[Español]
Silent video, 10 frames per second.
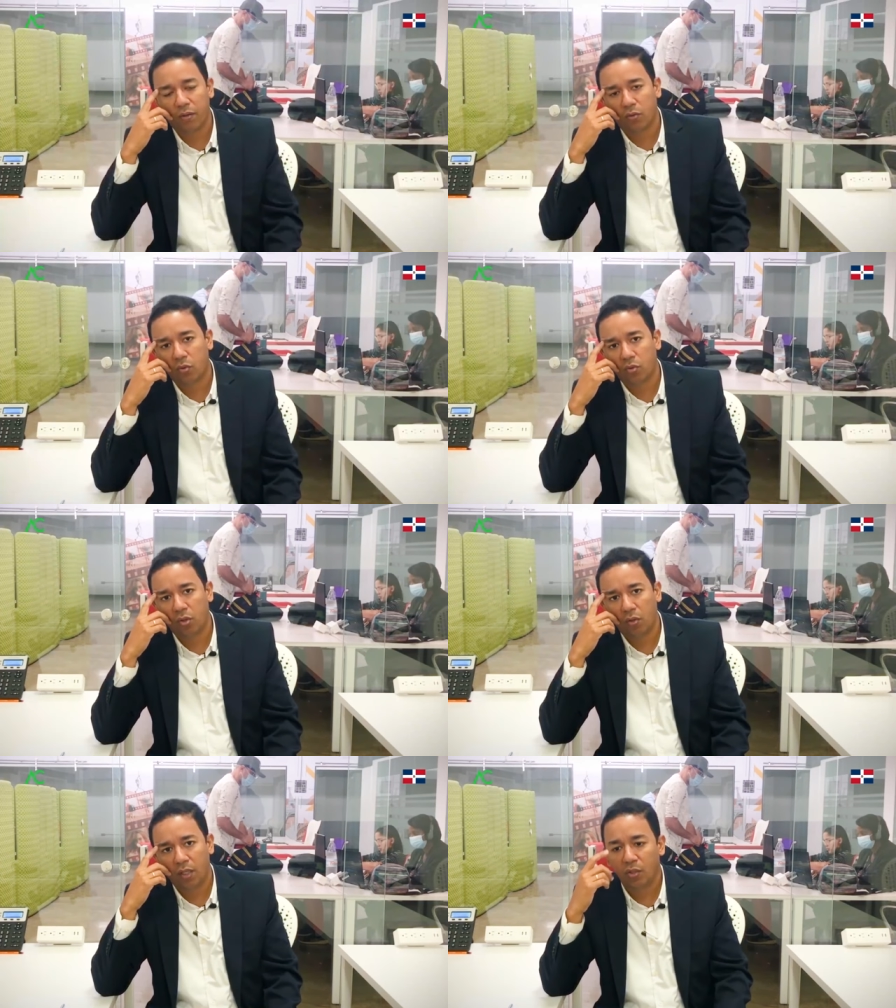de construcción y
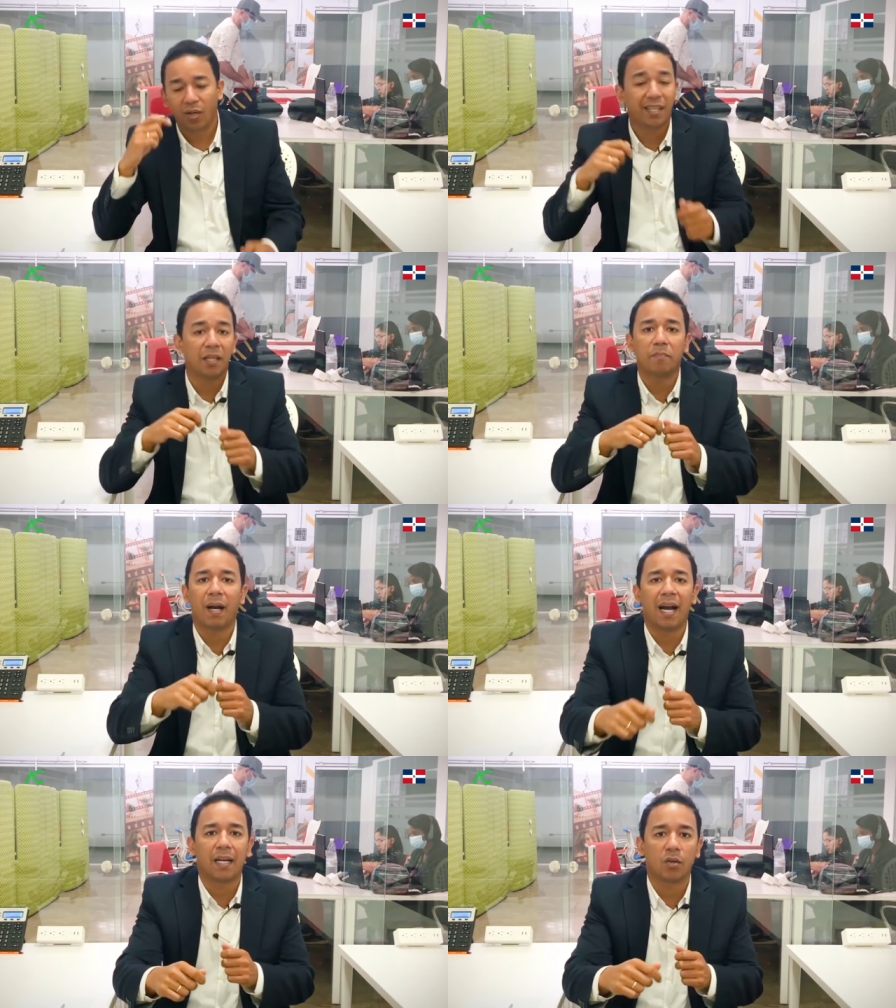no, la quieren
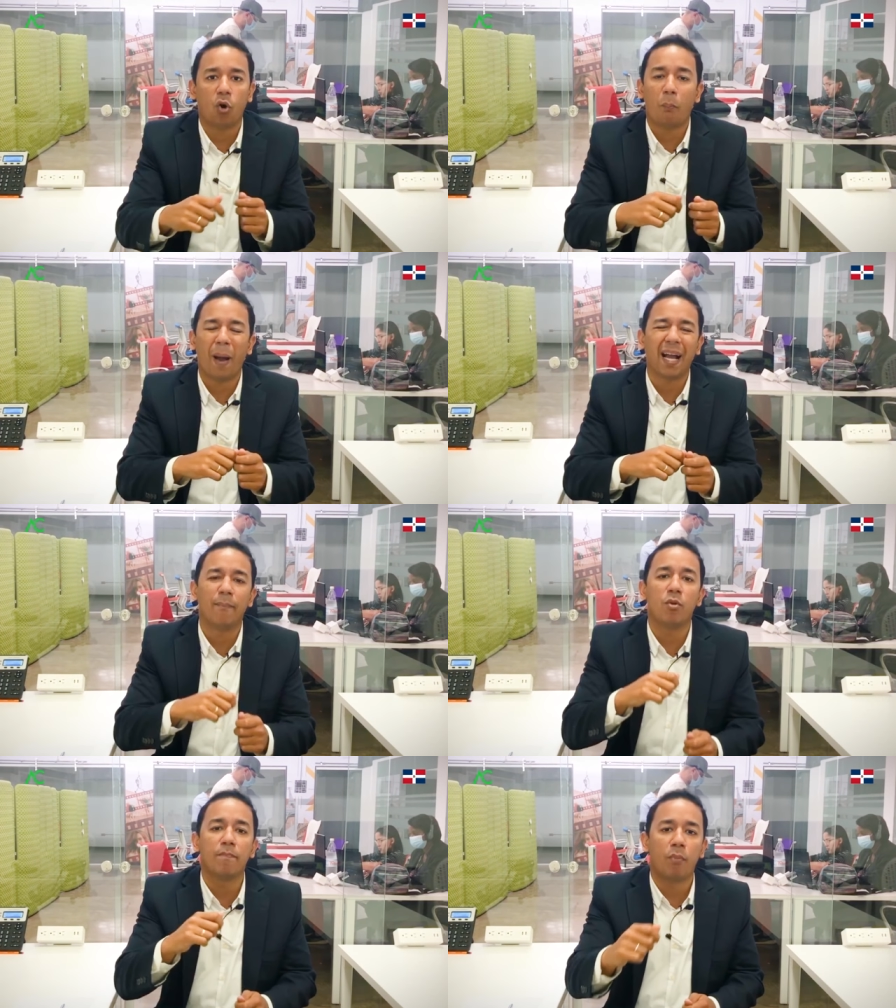pagar o
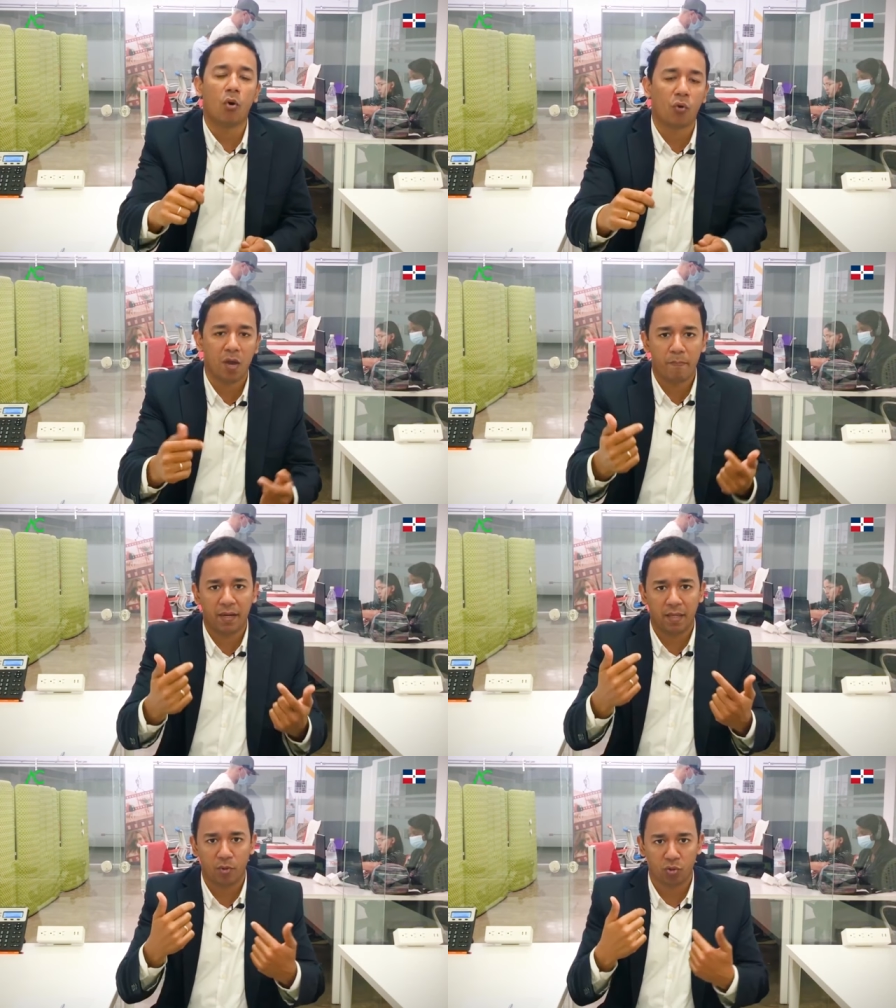pagan muy poco y ahí
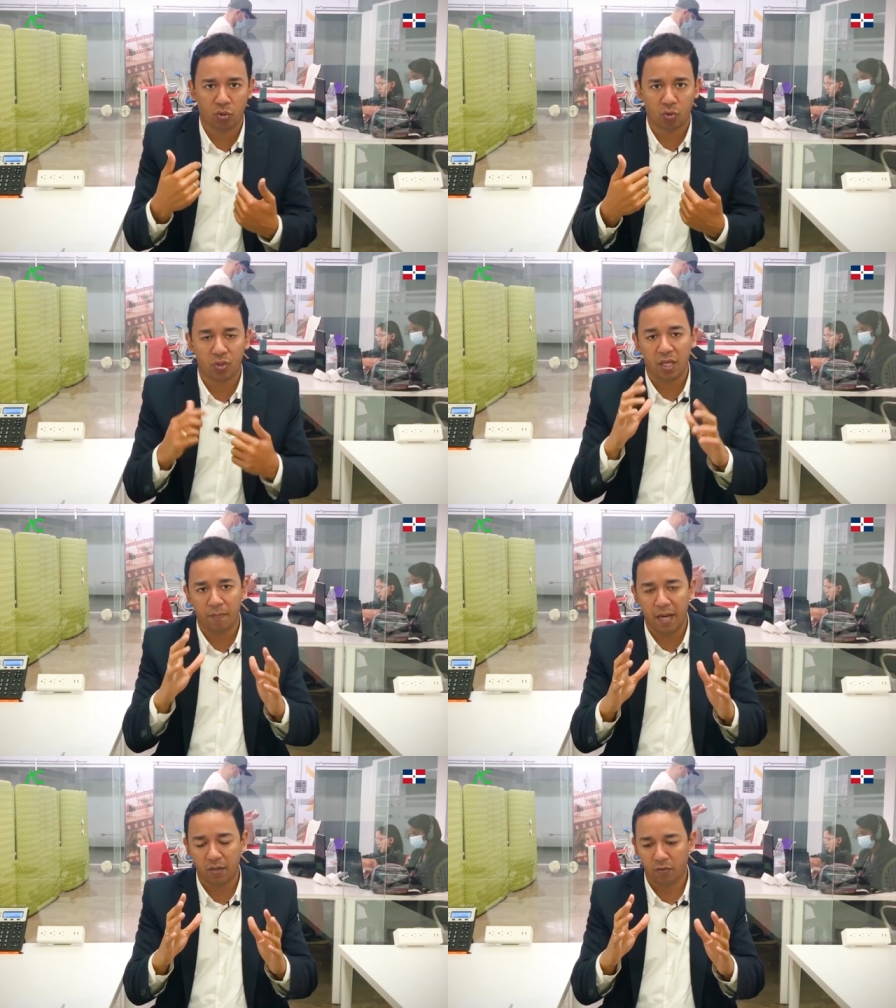perdemos nosotros. Sin
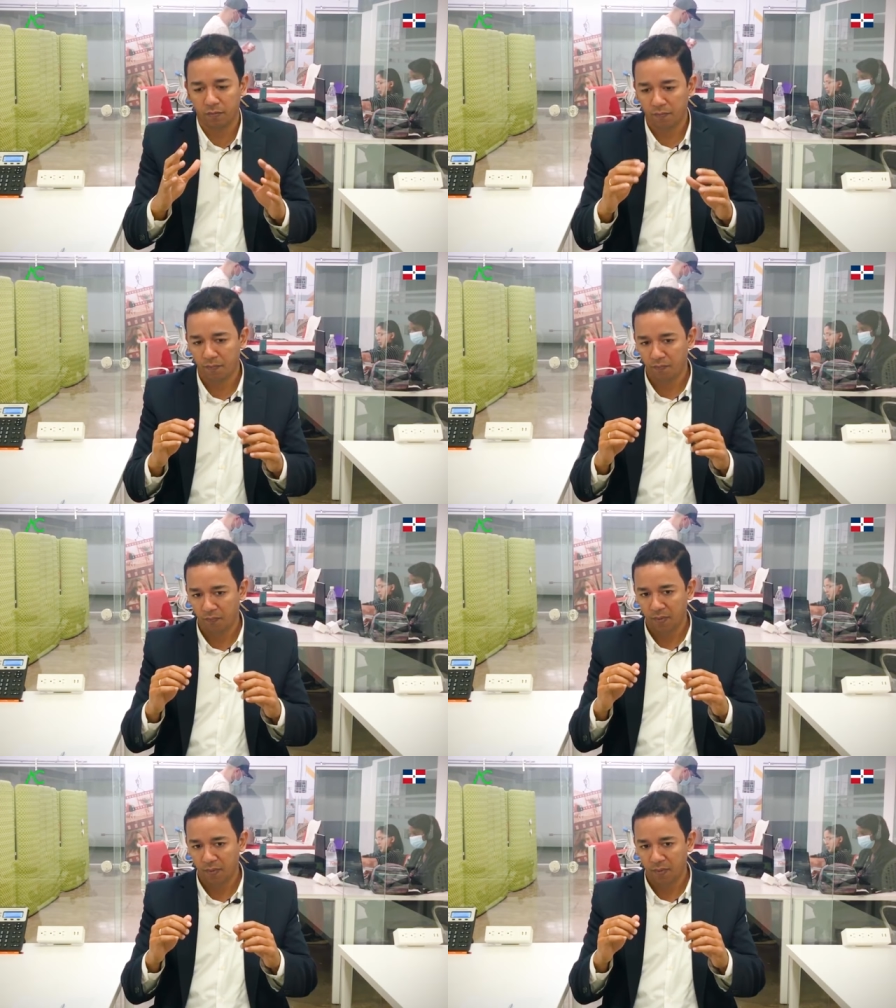embargo,